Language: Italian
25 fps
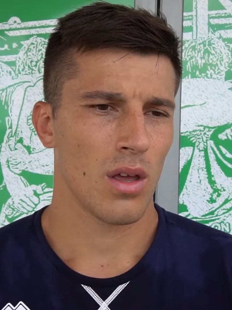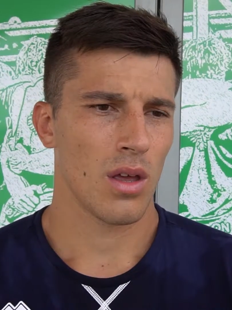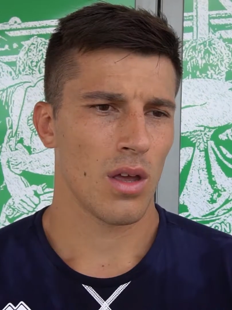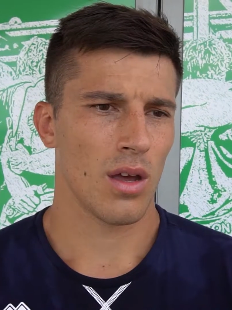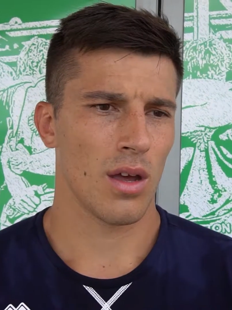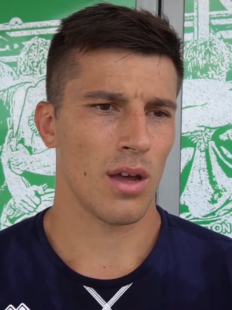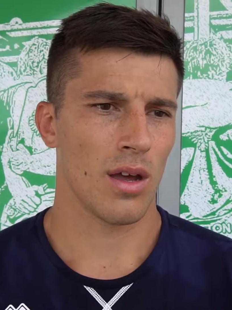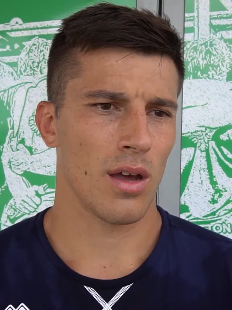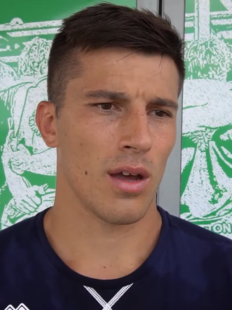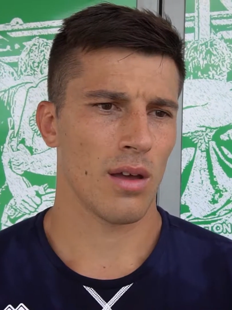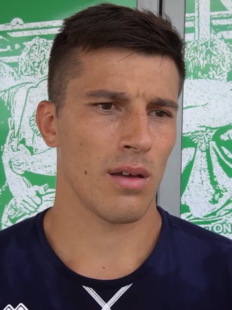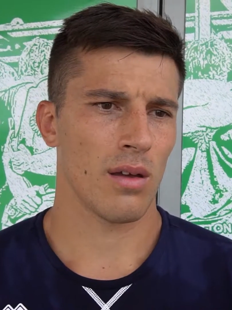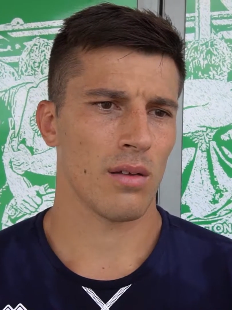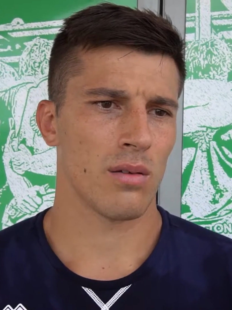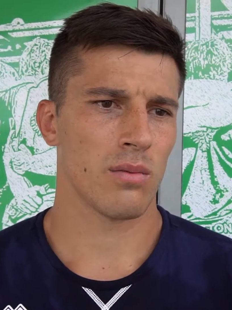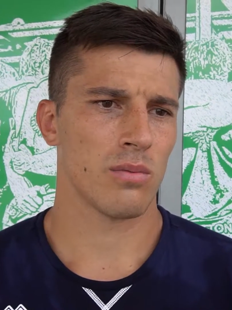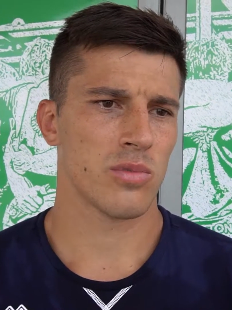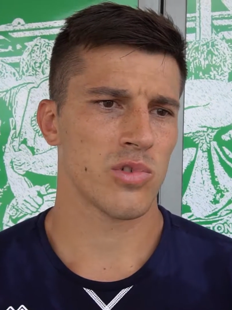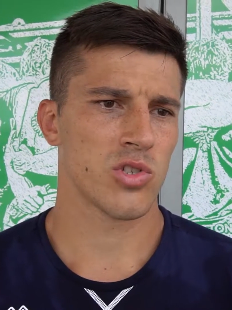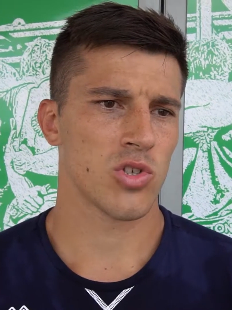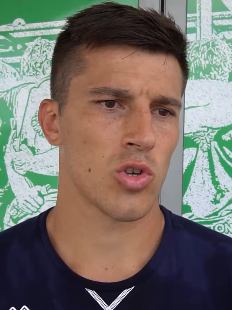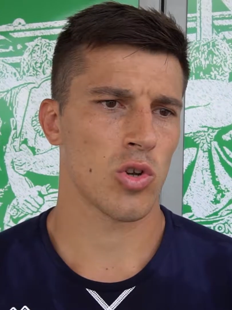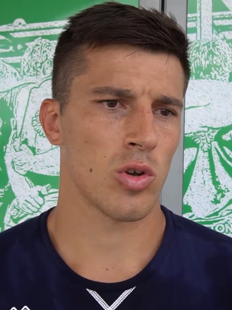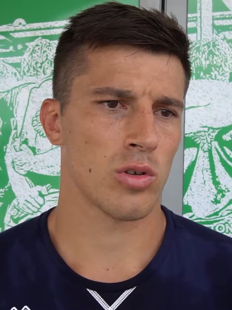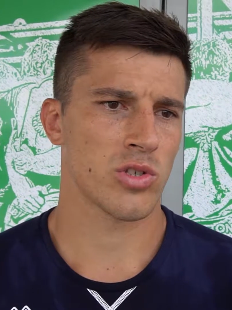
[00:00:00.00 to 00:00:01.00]
eh,
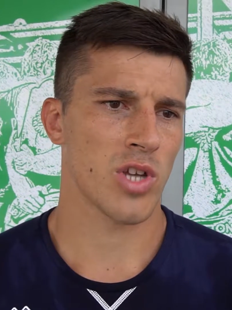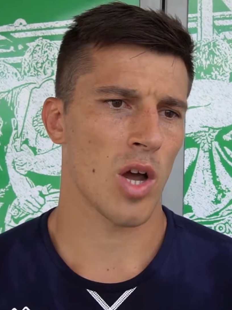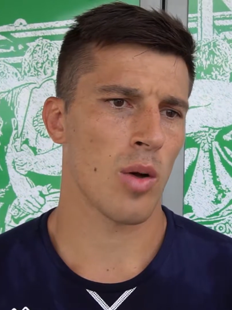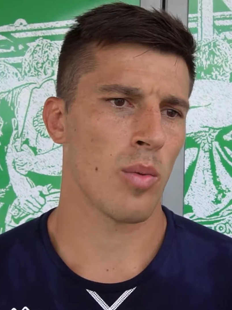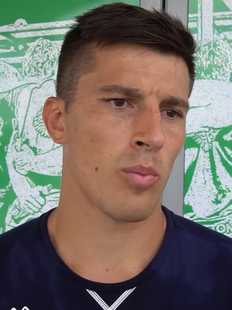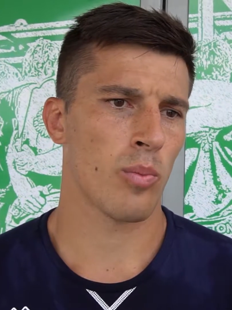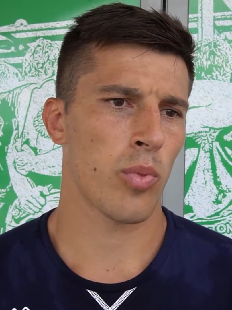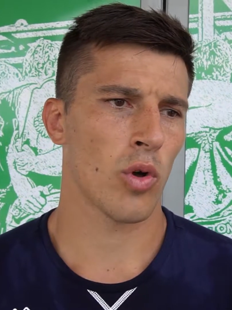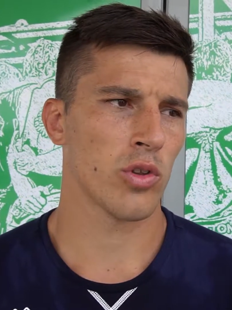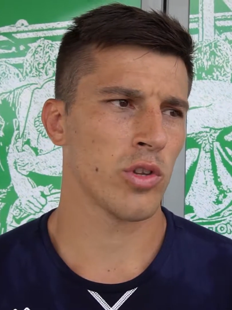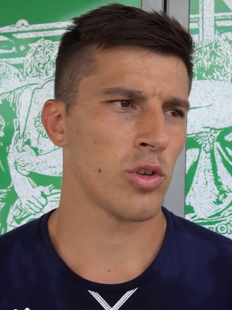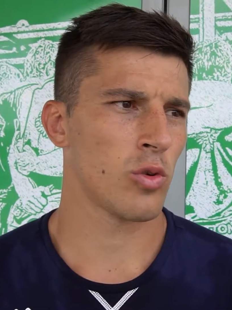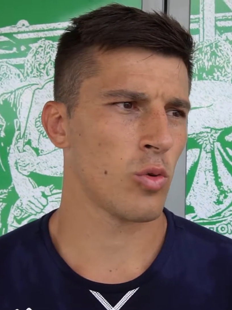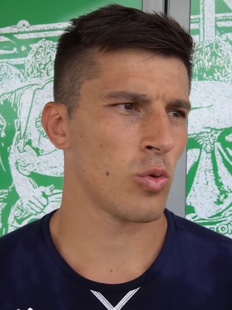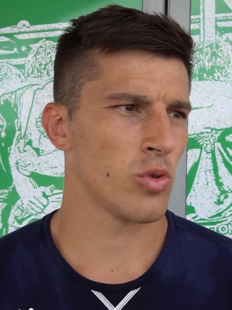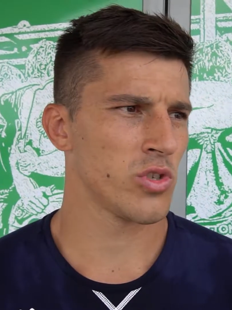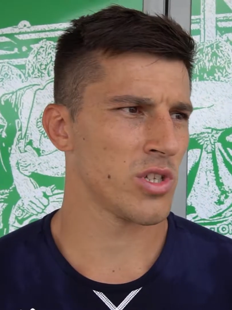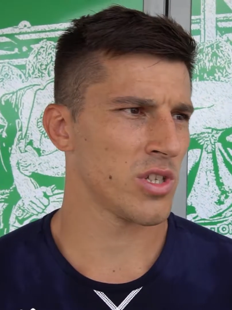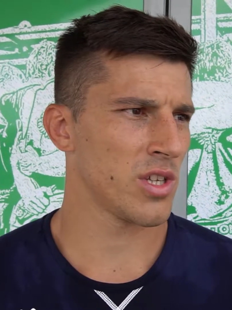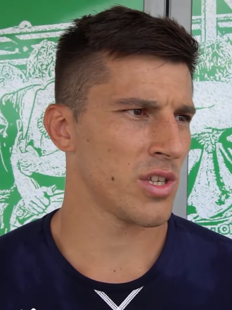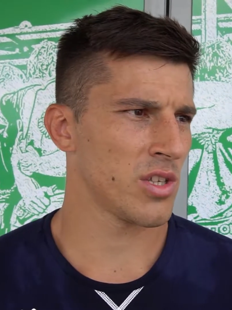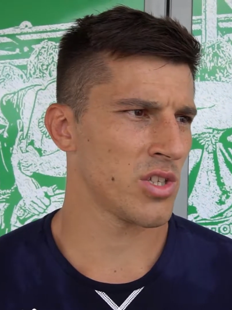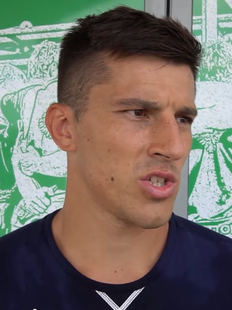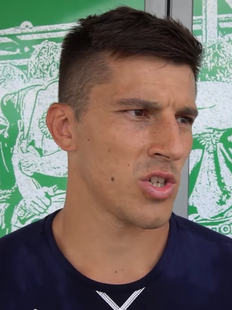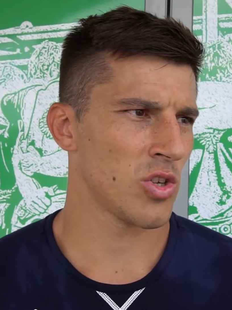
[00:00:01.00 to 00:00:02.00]
c'è un po' di
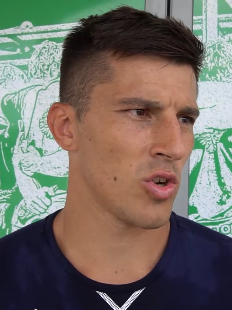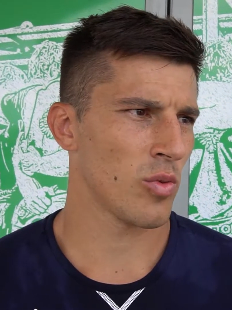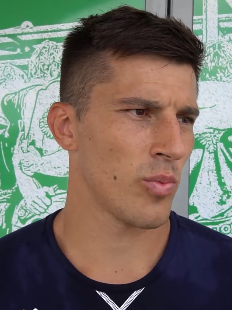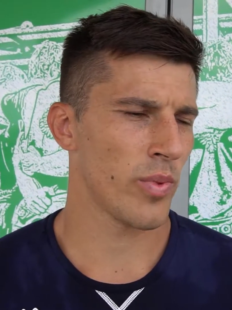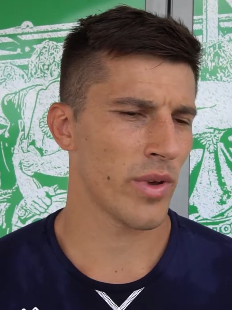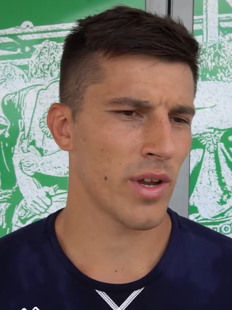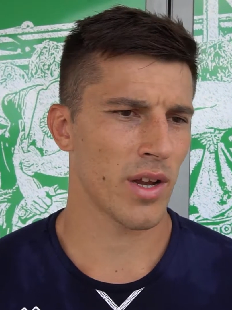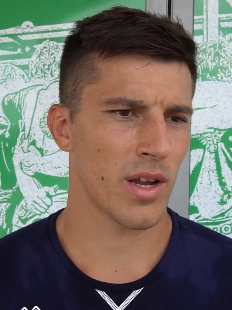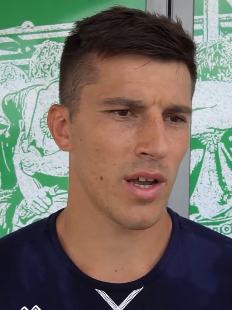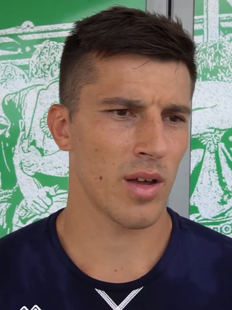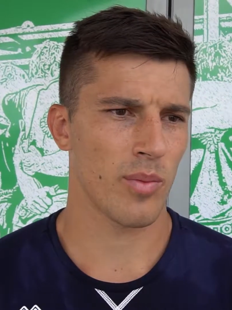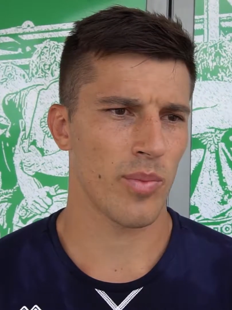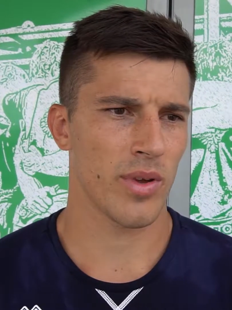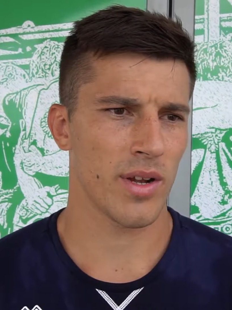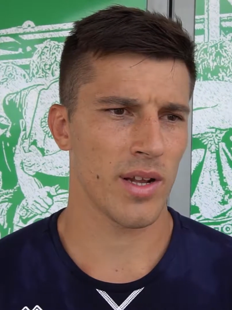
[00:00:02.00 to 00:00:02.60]
ruggine in giro per,